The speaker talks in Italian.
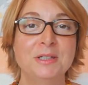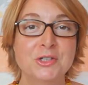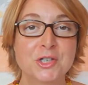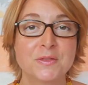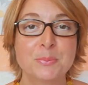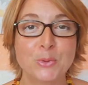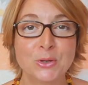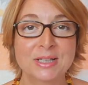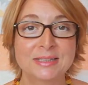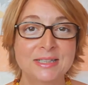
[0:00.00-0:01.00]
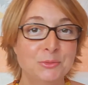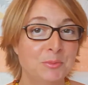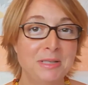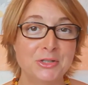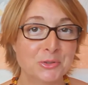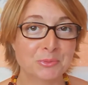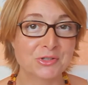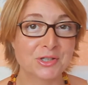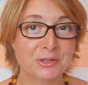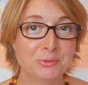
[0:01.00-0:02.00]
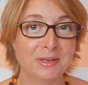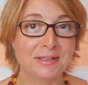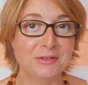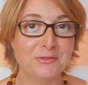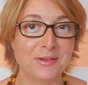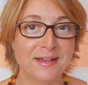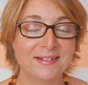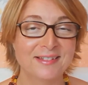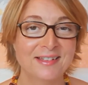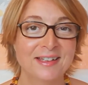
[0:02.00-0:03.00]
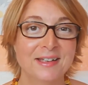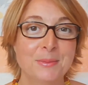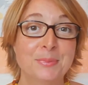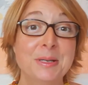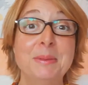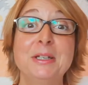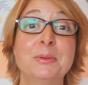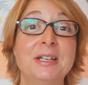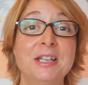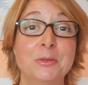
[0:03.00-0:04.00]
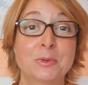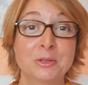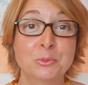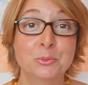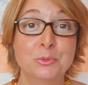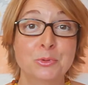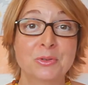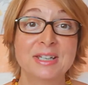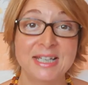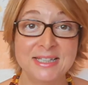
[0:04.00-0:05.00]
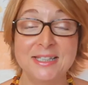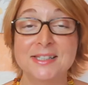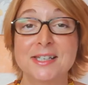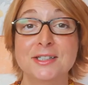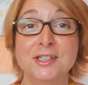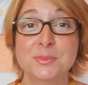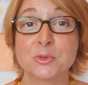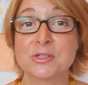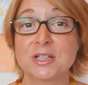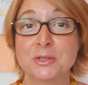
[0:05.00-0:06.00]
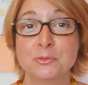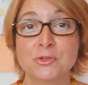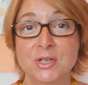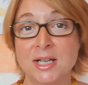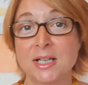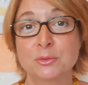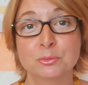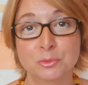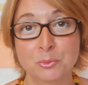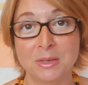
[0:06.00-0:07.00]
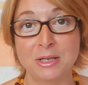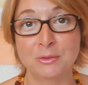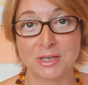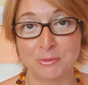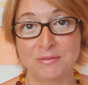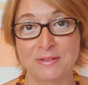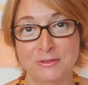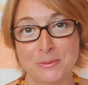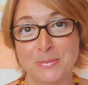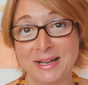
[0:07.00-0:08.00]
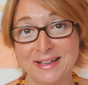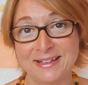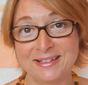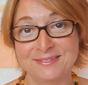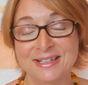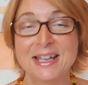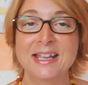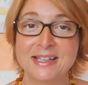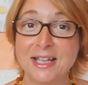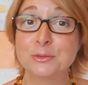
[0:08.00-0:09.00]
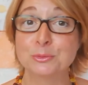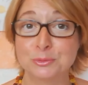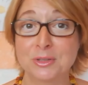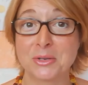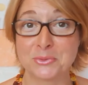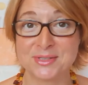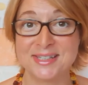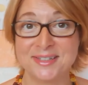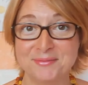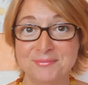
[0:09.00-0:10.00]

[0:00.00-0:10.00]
diceva Ippocrate 2500 anni fa, prima di guarire qualcuno chiedigli se è disposto a rinunciare a tutto quello che lo ha fatto ammalare ed è tuttora così.